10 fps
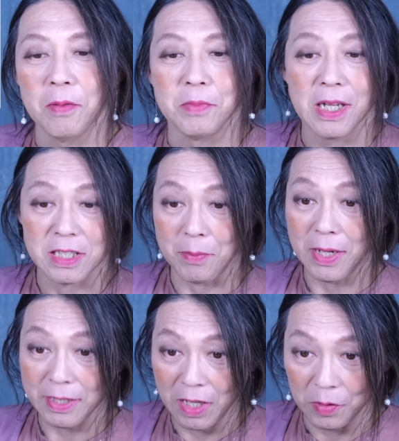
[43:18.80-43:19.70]
皆
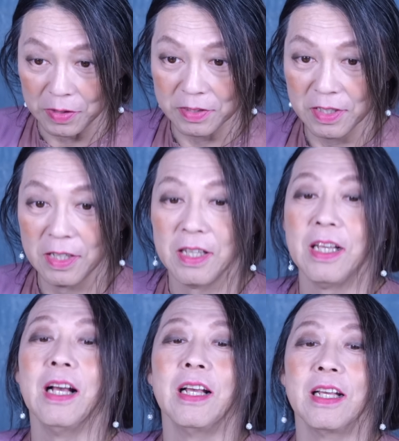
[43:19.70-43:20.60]
様が頼りです。
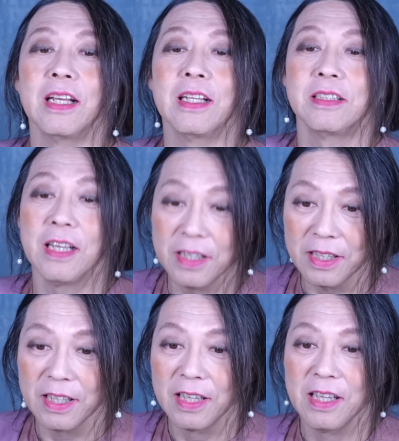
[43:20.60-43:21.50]
えー、ぜ
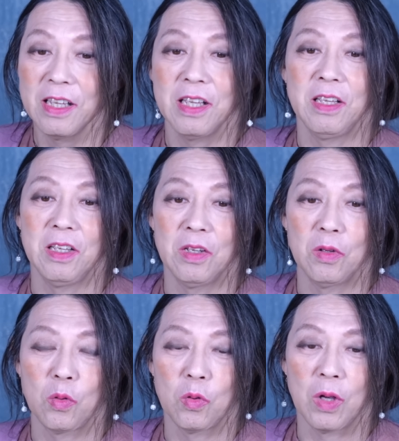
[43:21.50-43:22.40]
ひ、
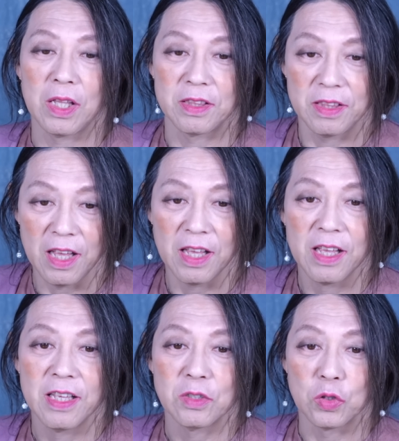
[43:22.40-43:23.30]
えー、買って、
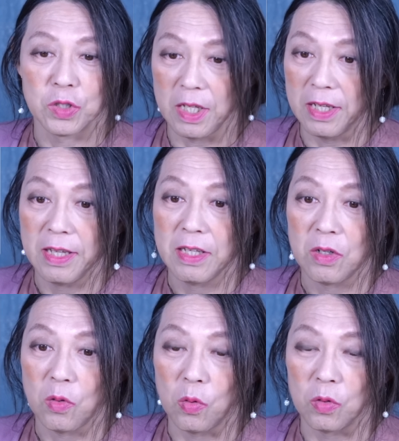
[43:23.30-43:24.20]
そして、
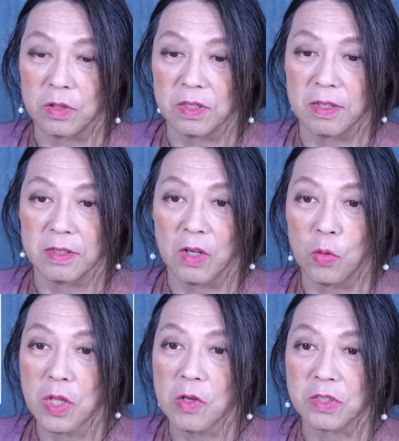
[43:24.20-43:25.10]
このですね
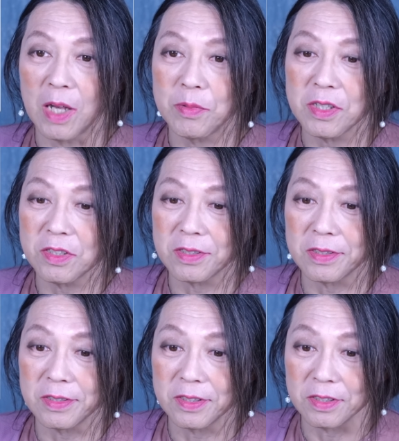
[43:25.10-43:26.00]
骨をしゃぶり
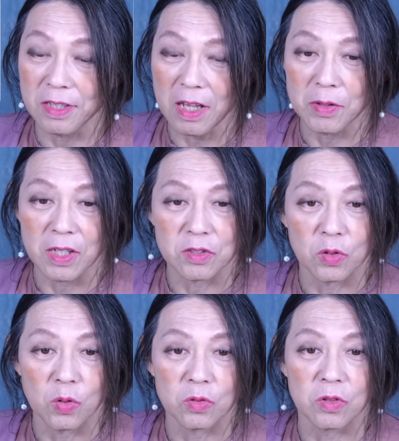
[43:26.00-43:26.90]
尽くすぐらい
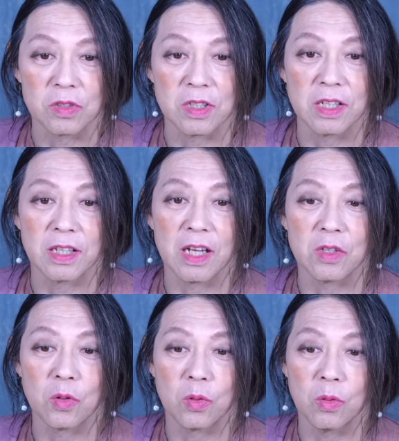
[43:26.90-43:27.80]
私の本のですね
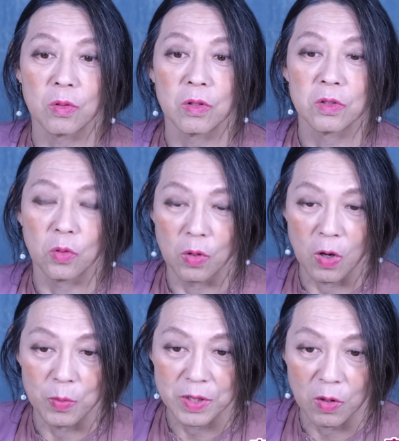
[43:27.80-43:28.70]
内容を動
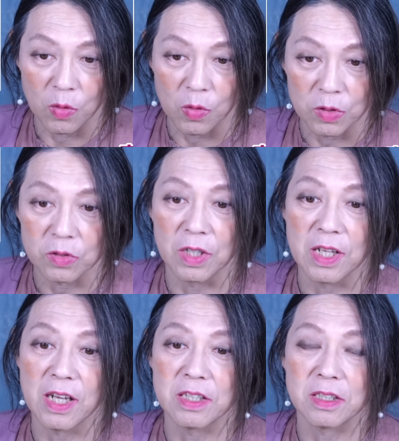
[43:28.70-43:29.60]
画を見て本を読んで
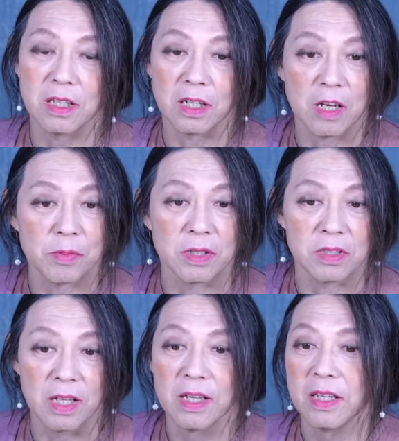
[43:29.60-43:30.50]
理解していただければで
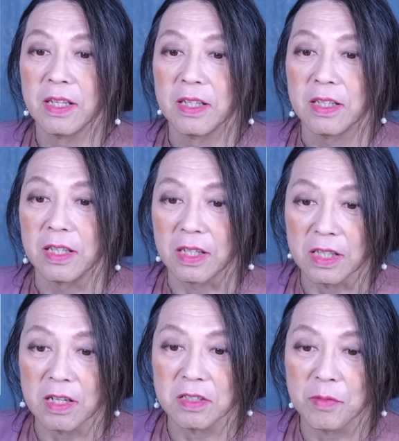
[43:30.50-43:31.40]
すね
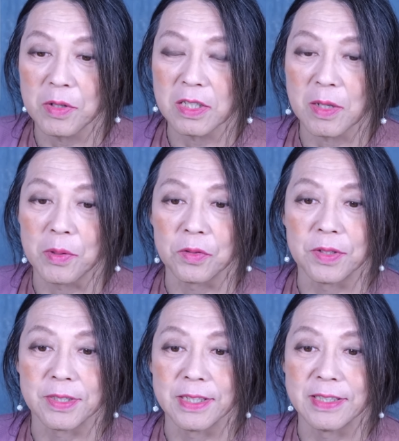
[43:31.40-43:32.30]
必ずや皆様の
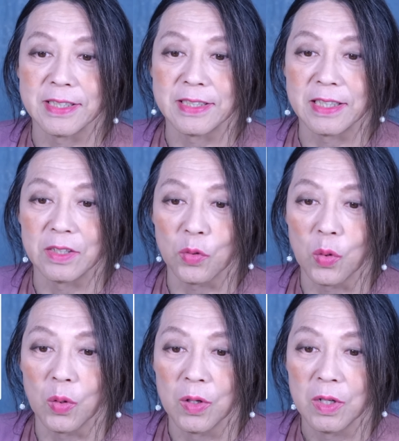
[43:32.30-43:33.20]
ですね人生
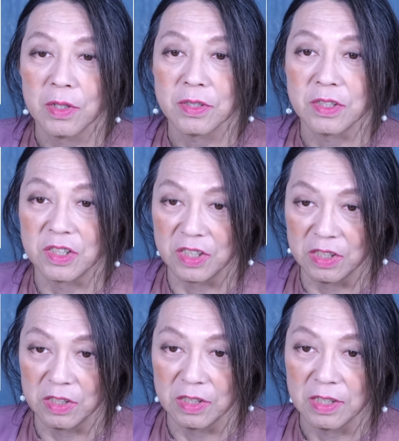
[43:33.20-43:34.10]
の
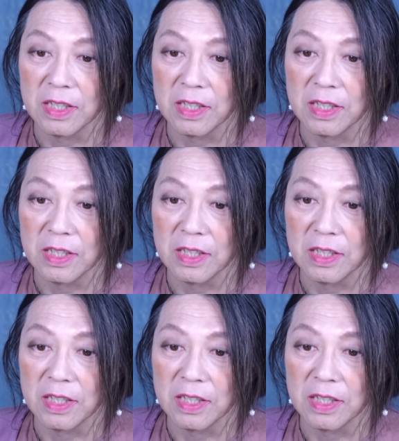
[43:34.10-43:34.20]
指針